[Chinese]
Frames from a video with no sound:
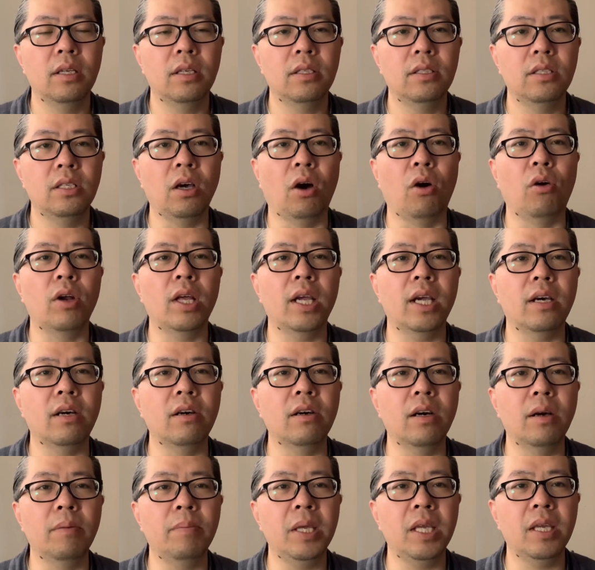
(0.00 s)
角类
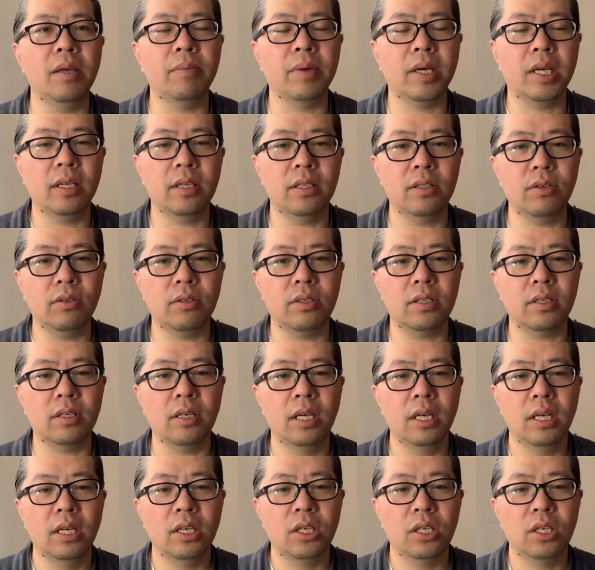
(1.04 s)
合璧嘛？就是